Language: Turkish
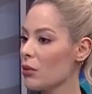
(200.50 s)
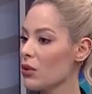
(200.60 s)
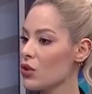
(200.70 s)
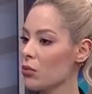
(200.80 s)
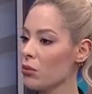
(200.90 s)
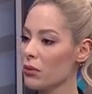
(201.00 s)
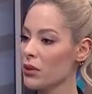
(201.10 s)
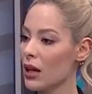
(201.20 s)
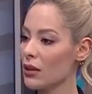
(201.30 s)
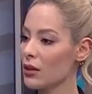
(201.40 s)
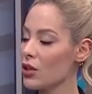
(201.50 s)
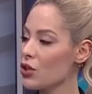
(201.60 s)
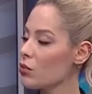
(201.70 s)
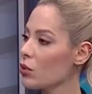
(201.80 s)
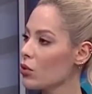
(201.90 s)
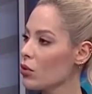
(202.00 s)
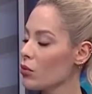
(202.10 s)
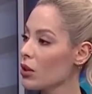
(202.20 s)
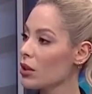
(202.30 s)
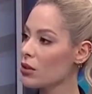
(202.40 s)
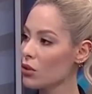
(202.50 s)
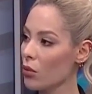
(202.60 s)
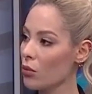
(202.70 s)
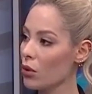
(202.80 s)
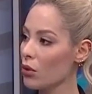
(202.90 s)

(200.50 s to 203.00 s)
edecek, bu bir trend değişimi görünümü yaratıyor mu?